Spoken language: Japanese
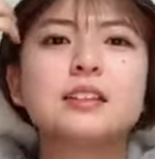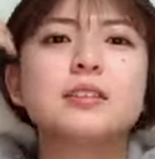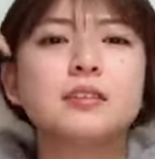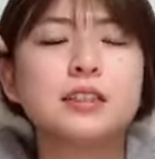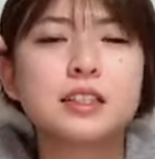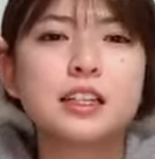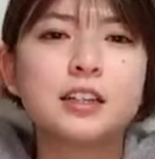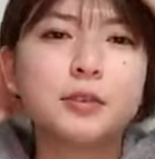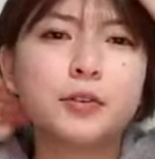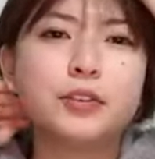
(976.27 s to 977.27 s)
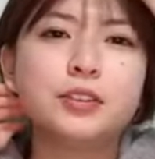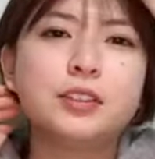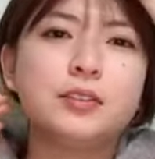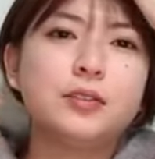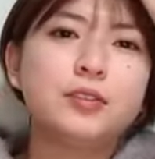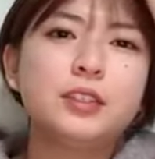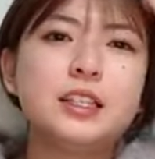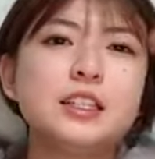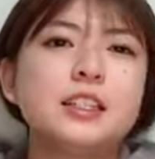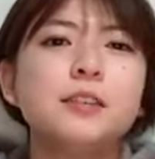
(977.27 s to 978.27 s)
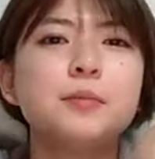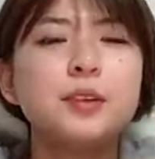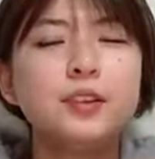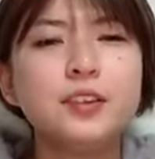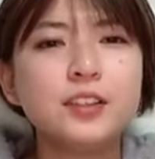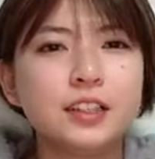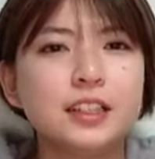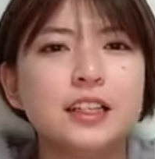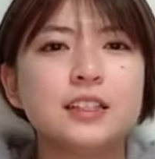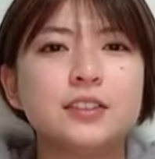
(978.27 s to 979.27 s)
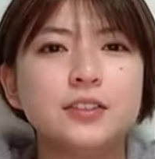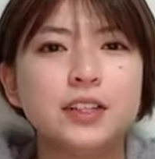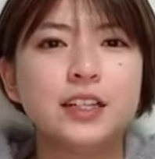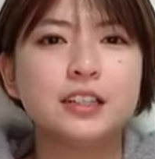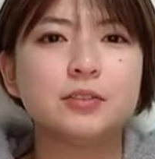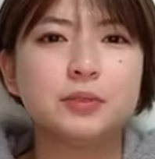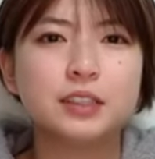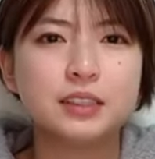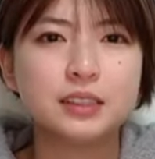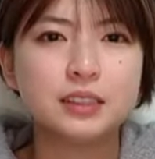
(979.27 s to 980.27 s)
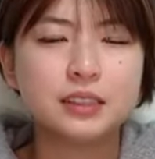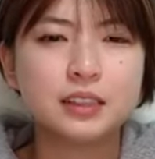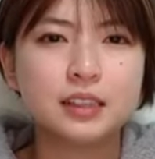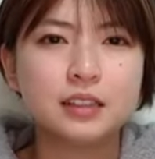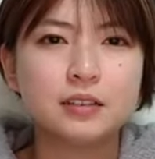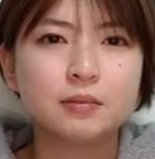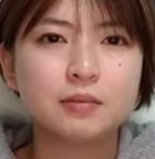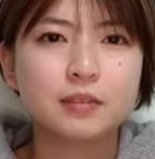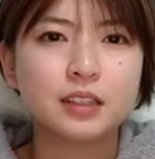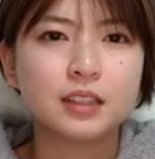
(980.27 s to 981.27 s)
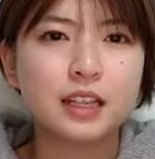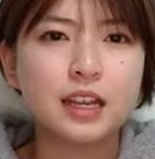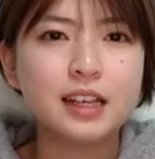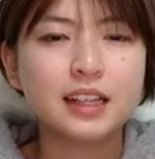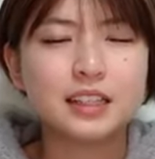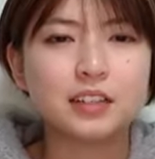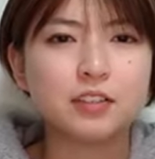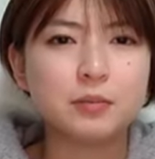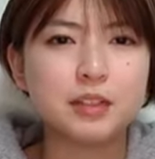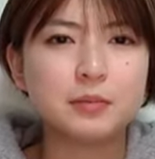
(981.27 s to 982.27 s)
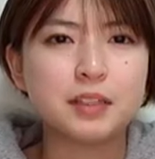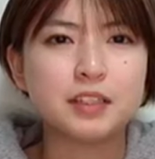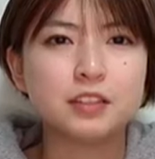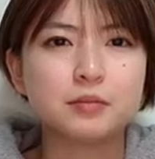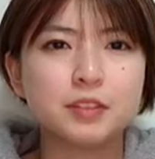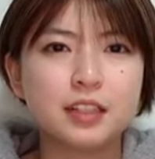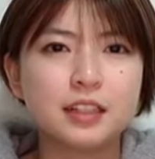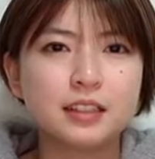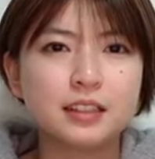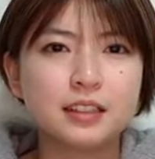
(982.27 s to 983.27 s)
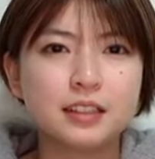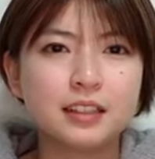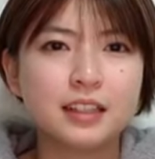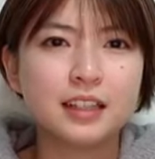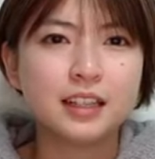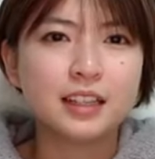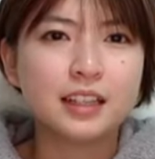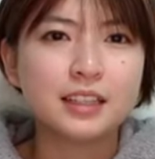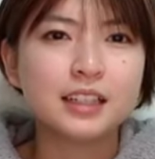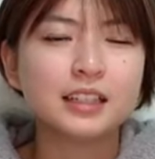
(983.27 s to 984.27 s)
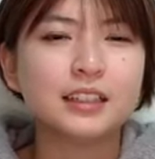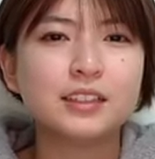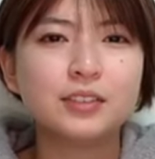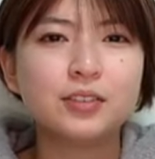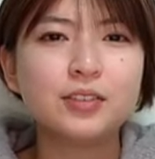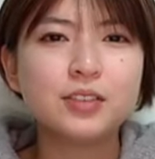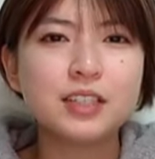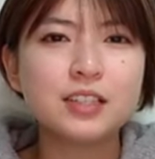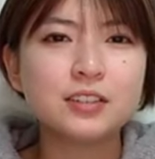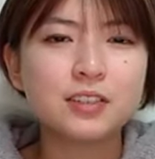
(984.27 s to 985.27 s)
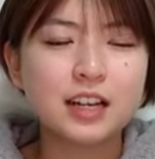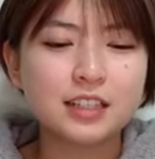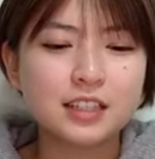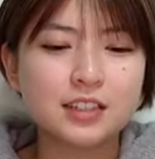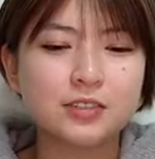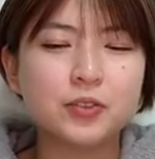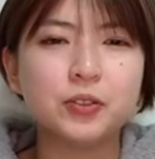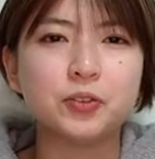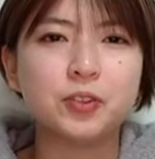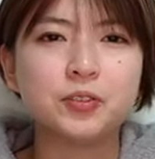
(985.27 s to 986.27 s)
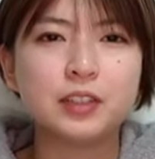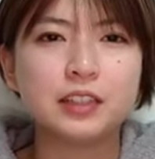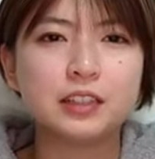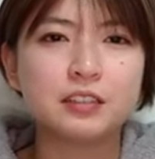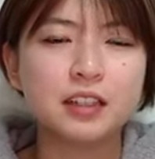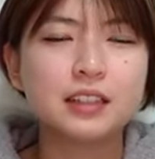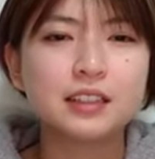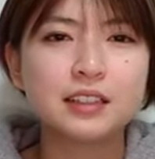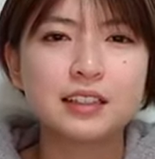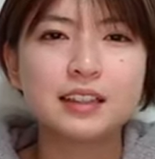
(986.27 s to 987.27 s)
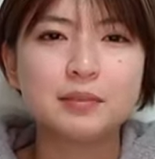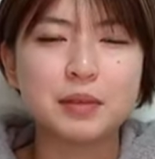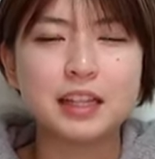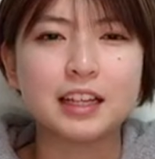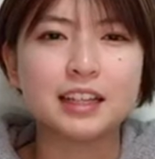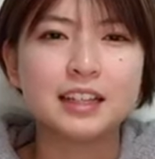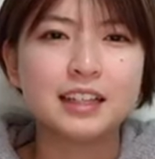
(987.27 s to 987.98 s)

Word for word: そう力もフォルフォルテッシモができそうだなと思ったしねレイナさんのイメージめっちゃあるもんねてか当日の感じすっごいノリノリだったわみんな